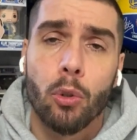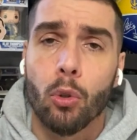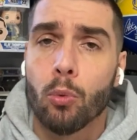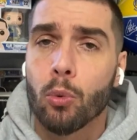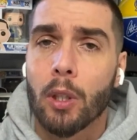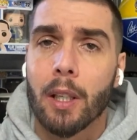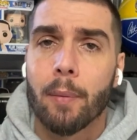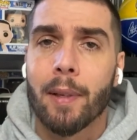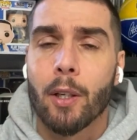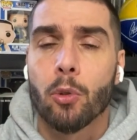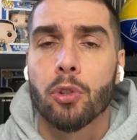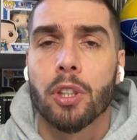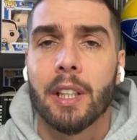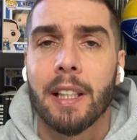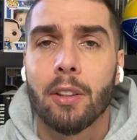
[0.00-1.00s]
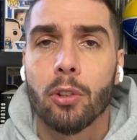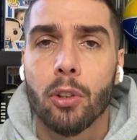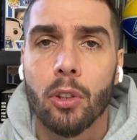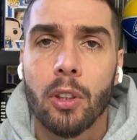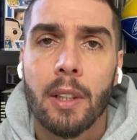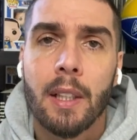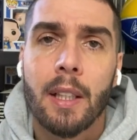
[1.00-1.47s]
comunque che mi hanno
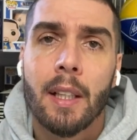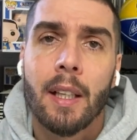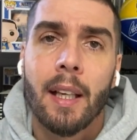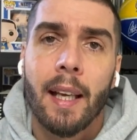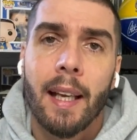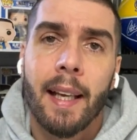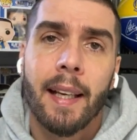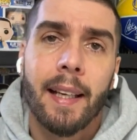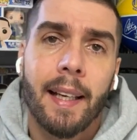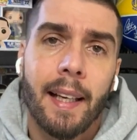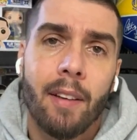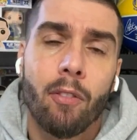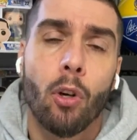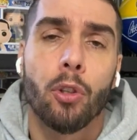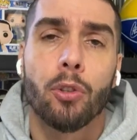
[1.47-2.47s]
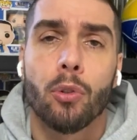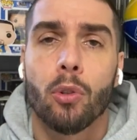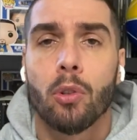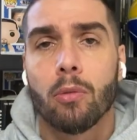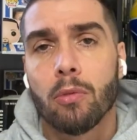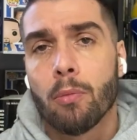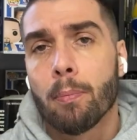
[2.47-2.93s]
scritto e che
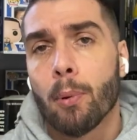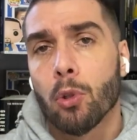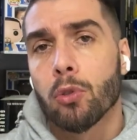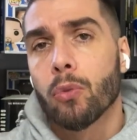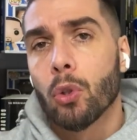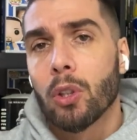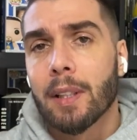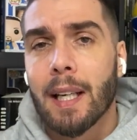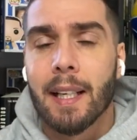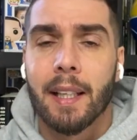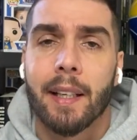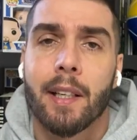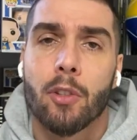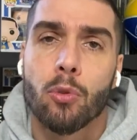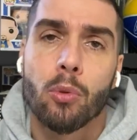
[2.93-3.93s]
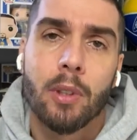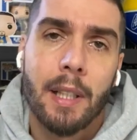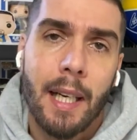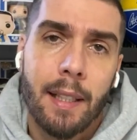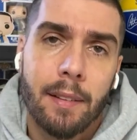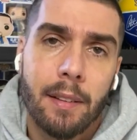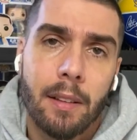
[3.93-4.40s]
vogliono un po' svoltare i
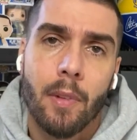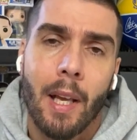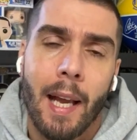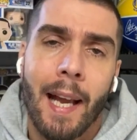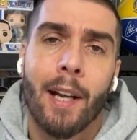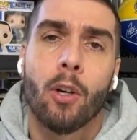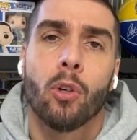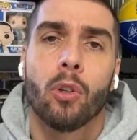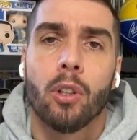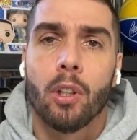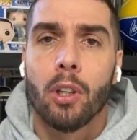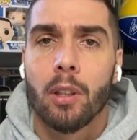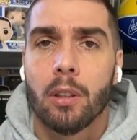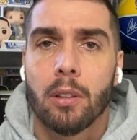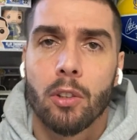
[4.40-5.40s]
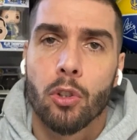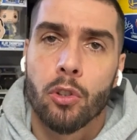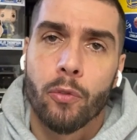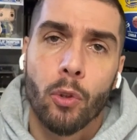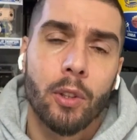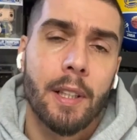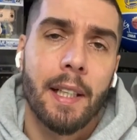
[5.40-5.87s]
risultati. Ecco,
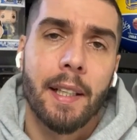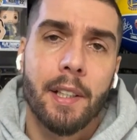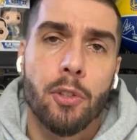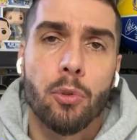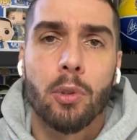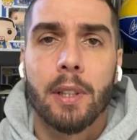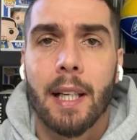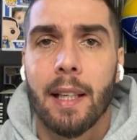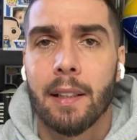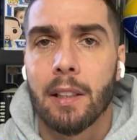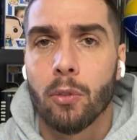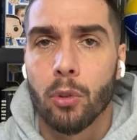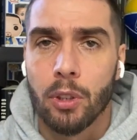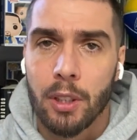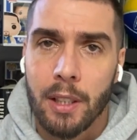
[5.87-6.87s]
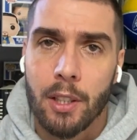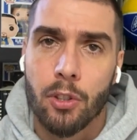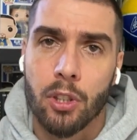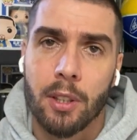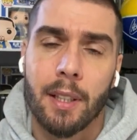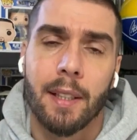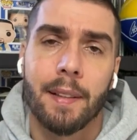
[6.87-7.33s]
svoltare i risultati vuol dire
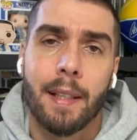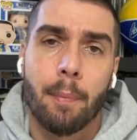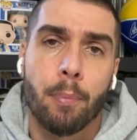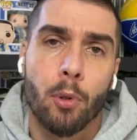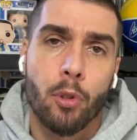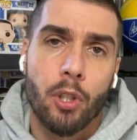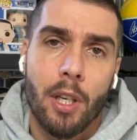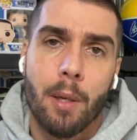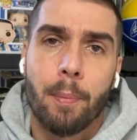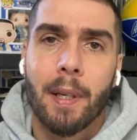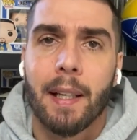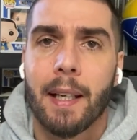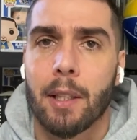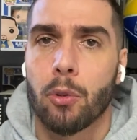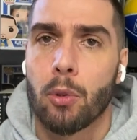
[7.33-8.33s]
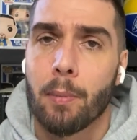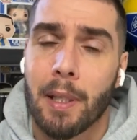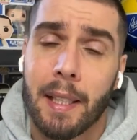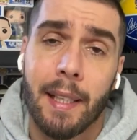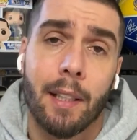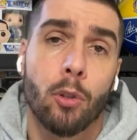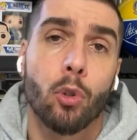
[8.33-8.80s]
cercare di approcciare al mercato in
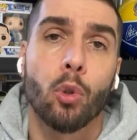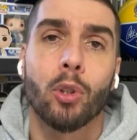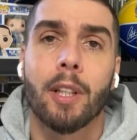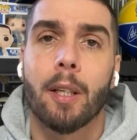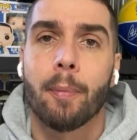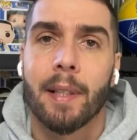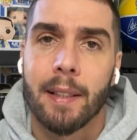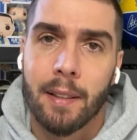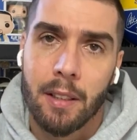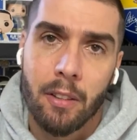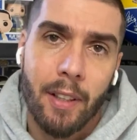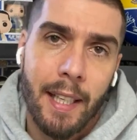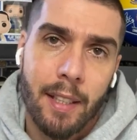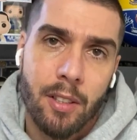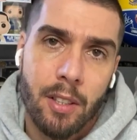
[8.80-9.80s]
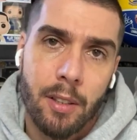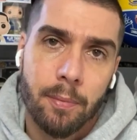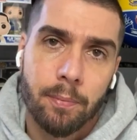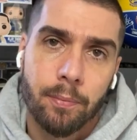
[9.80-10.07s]
maniera totalmente diversa